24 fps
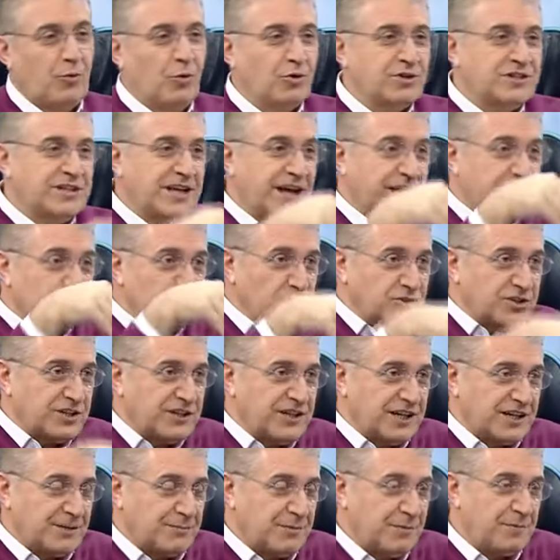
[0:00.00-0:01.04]
O seyahat
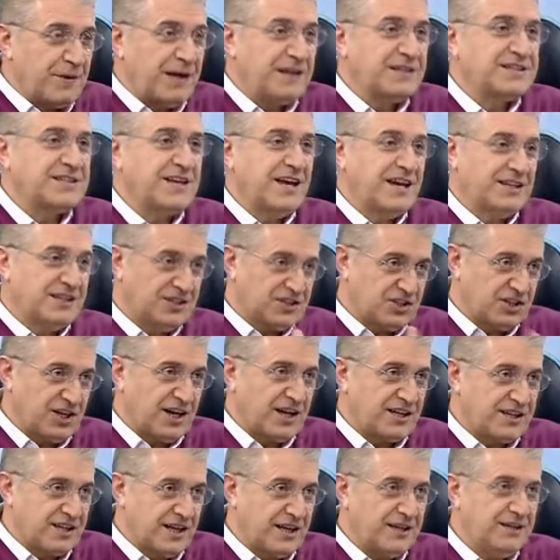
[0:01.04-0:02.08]
dosyalarımı ben seyahate
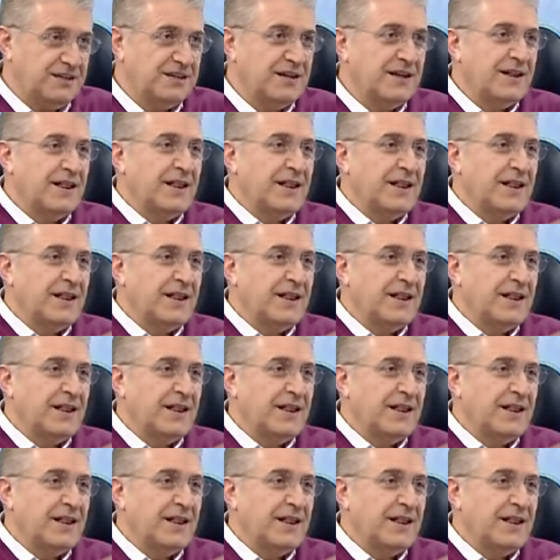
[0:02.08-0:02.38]
çıkarken